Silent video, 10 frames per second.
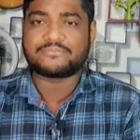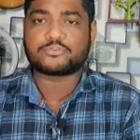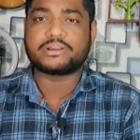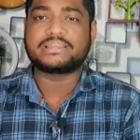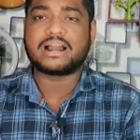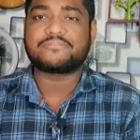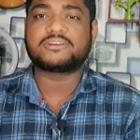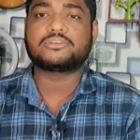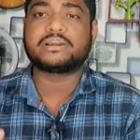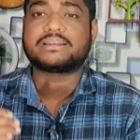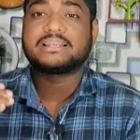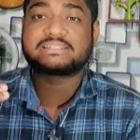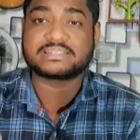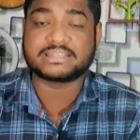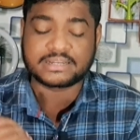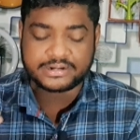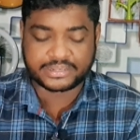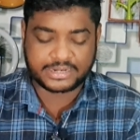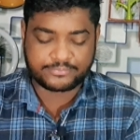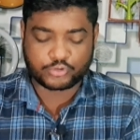आपको यहाँ पे जो है रजिस्ट्रेशन करने
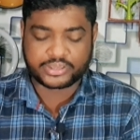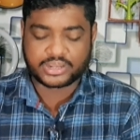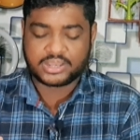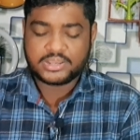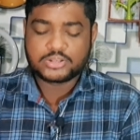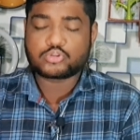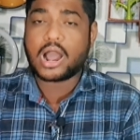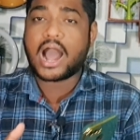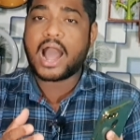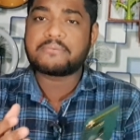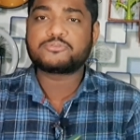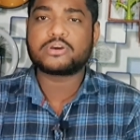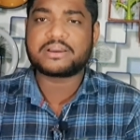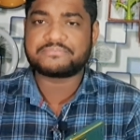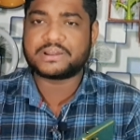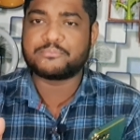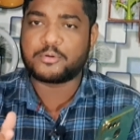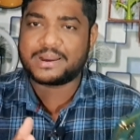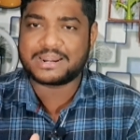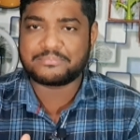के लिए बोलेगा तो आप जो है अपना
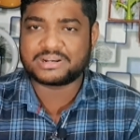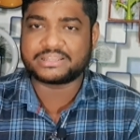मोबाइल नंबर